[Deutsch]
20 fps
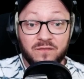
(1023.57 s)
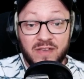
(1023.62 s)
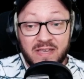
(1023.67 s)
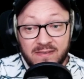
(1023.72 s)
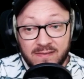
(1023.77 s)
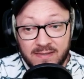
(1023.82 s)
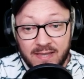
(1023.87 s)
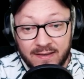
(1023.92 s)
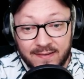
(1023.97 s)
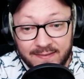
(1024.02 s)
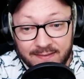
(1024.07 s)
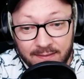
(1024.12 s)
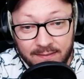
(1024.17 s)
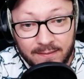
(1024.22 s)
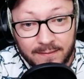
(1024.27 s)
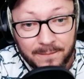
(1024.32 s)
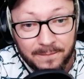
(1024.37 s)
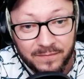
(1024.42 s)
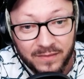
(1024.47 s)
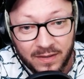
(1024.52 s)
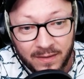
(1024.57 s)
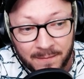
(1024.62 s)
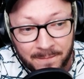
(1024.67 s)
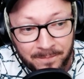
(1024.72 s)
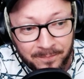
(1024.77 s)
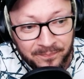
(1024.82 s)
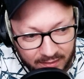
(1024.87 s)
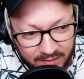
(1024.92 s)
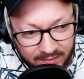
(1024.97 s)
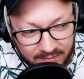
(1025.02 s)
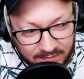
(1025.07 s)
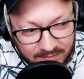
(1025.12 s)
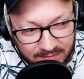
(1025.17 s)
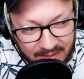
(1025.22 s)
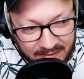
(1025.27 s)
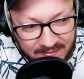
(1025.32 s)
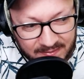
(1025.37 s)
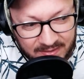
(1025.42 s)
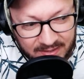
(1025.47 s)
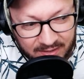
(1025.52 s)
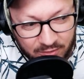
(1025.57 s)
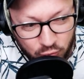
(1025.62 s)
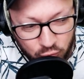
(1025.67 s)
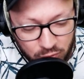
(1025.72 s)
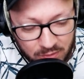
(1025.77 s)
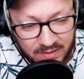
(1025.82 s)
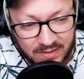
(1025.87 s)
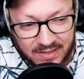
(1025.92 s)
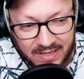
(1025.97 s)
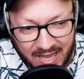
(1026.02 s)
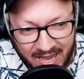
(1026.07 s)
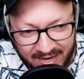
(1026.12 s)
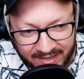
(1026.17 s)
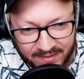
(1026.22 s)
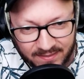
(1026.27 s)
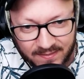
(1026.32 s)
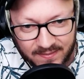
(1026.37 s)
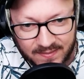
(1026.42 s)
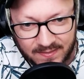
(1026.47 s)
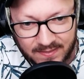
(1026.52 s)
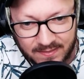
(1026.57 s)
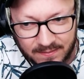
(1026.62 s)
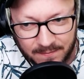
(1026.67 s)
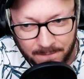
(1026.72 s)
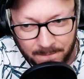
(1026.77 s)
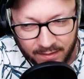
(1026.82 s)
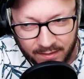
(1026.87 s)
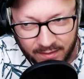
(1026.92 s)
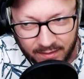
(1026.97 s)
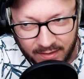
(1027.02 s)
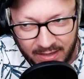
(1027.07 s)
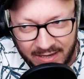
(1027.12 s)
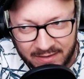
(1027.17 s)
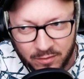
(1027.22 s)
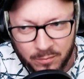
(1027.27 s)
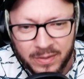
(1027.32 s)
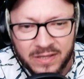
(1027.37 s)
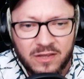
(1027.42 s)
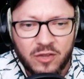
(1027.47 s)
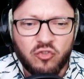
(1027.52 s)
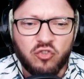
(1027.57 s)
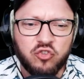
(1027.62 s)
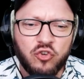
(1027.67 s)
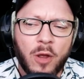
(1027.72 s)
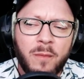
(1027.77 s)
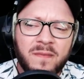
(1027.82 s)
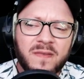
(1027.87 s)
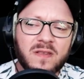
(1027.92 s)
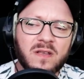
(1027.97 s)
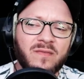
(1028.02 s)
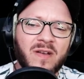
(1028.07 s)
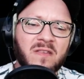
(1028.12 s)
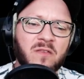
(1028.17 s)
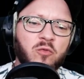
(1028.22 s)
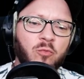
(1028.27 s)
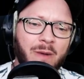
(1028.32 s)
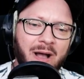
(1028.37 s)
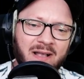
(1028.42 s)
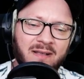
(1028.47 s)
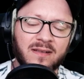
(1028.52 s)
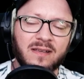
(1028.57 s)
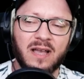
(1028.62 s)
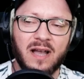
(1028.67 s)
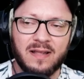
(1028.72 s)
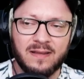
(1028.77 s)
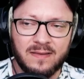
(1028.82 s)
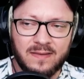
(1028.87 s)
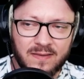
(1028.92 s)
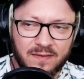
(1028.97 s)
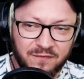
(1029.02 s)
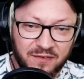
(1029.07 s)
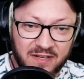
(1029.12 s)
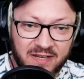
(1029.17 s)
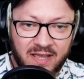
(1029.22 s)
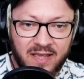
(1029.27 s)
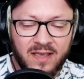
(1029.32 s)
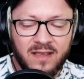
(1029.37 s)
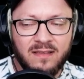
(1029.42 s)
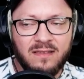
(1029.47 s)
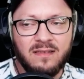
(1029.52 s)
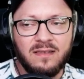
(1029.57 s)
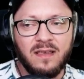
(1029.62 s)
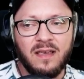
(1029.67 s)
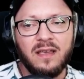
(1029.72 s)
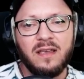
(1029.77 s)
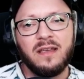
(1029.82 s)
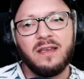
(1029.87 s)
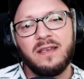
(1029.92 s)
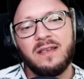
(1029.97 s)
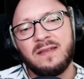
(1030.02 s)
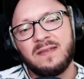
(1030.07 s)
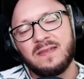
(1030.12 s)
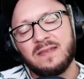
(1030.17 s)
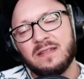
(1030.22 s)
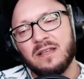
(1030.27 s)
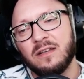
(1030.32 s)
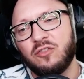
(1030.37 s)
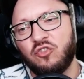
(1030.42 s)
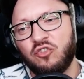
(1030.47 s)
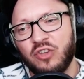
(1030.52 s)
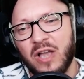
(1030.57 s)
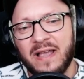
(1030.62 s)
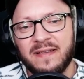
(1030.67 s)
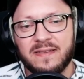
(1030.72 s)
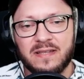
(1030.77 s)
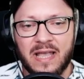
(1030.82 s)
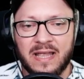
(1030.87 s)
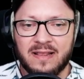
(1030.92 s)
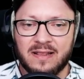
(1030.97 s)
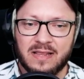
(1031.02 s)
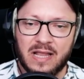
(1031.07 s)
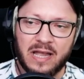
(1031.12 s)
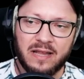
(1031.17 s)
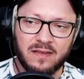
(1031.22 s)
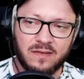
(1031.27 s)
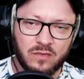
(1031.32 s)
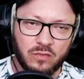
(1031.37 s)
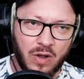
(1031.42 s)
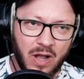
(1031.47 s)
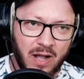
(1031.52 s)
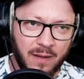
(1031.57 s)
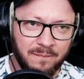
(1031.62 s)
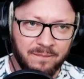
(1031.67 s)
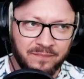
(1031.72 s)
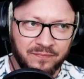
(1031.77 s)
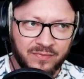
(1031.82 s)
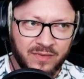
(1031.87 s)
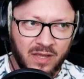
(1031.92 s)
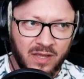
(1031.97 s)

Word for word: Wichtigste, ne? Dass die guten Lines, also mit das Schlimmste, was du machen kannst, finde ich, ist eine scheiß Endline zu haben.